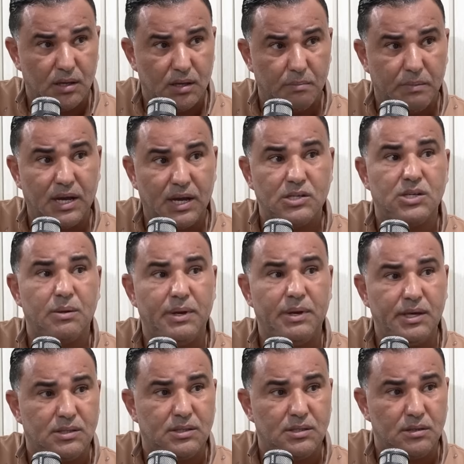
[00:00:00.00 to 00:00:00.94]
مع
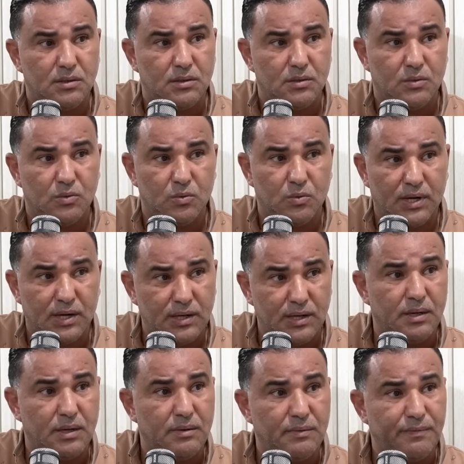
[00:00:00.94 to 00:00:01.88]
جمعيتي
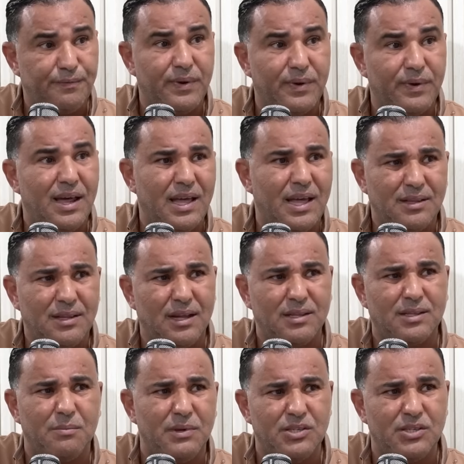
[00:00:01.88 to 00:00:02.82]
وراني في لحظة
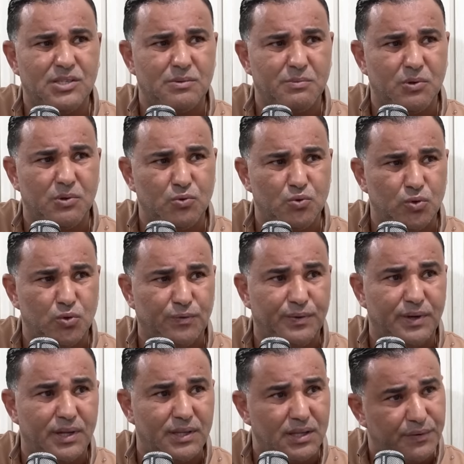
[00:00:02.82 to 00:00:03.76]
حتى مانيش موجود في
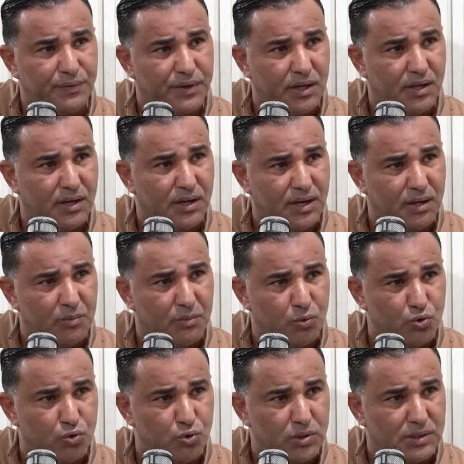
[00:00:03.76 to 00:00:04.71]
النادي الافريقي راني
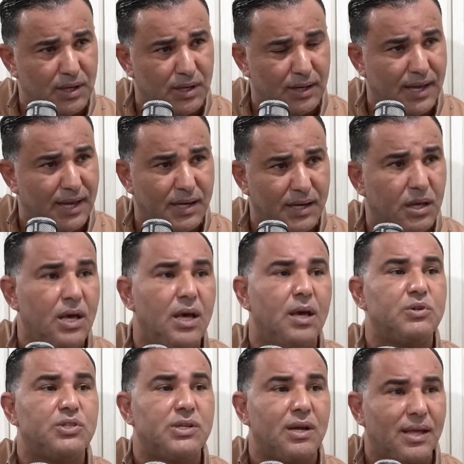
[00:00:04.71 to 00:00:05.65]
موجود تلقاني
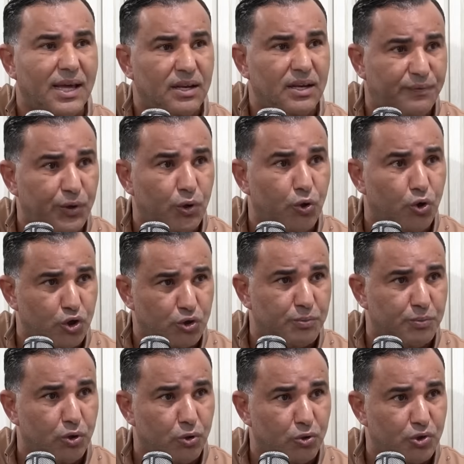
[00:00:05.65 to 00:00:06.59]
باش تلقاني في لوج من
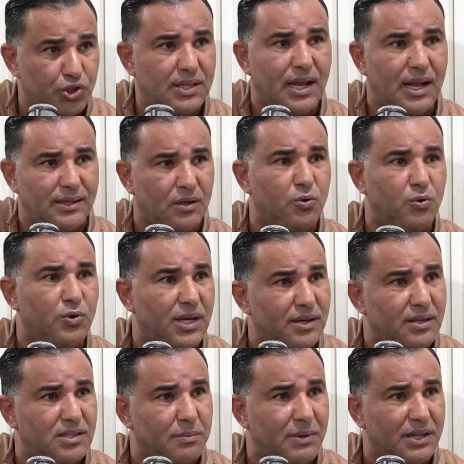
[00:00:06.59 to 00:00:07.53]
اللوجات حتى لو
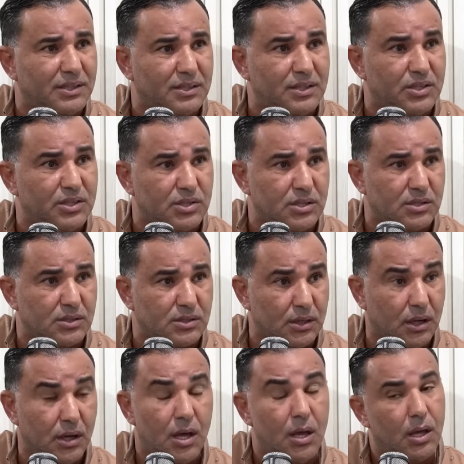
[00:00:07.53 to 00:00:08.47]
كان انت ما عطيتنيش
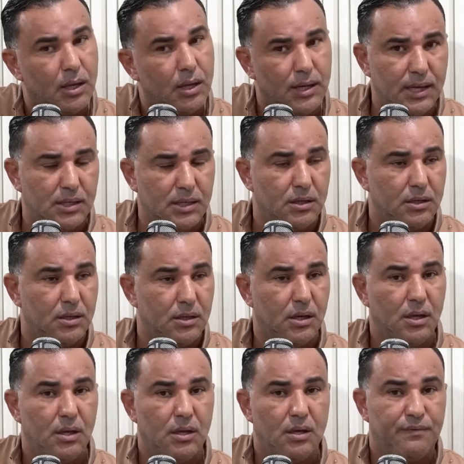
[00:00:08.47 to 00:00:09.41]
تذكره لكن
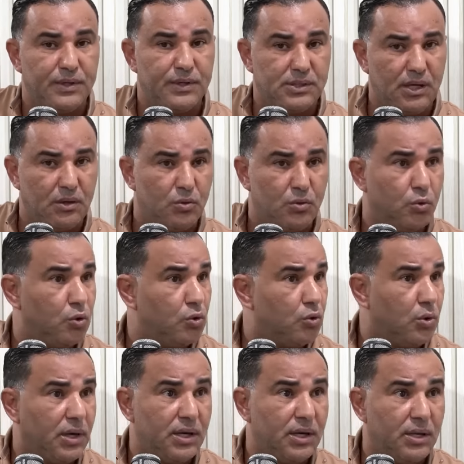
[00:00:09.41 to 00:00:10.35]
فسرت له
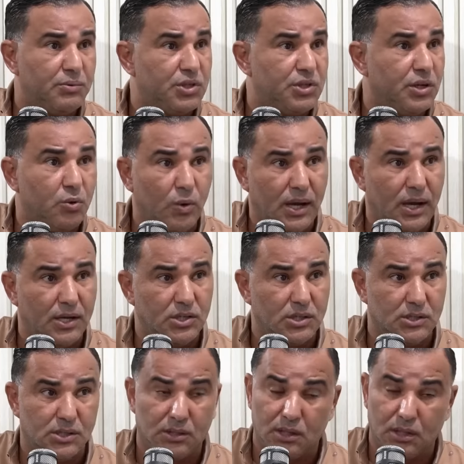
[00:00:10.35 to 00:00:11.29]
قلت له راني باش ناخذ حاجه
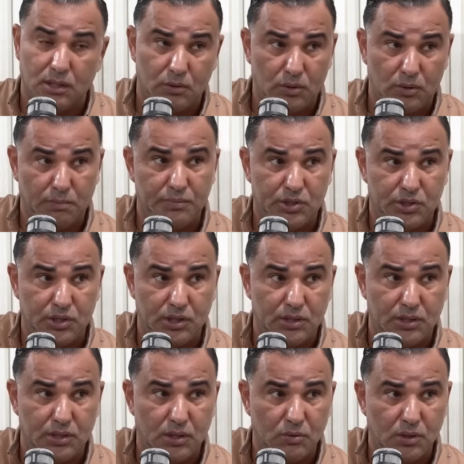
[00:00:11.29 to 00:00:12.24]
صدقني وربي
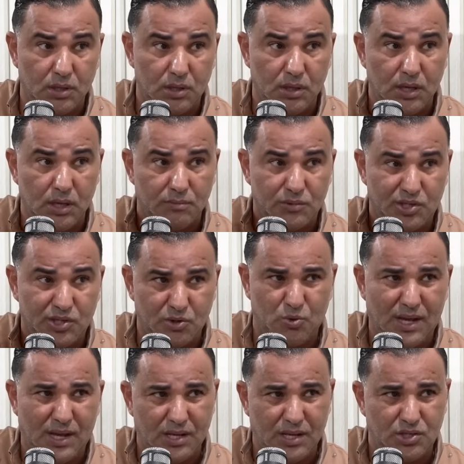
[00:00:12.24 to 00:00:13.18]
شاهد هاوكا باش
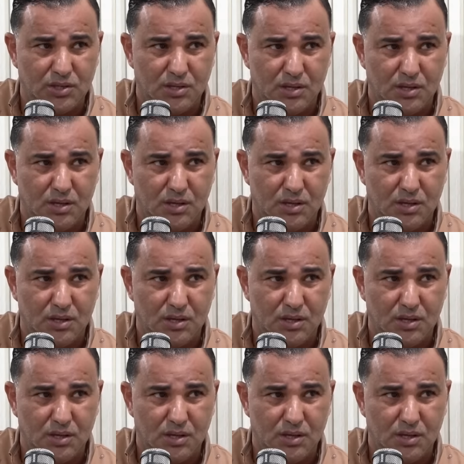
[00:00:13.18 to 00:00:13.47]
ناخذ حاجه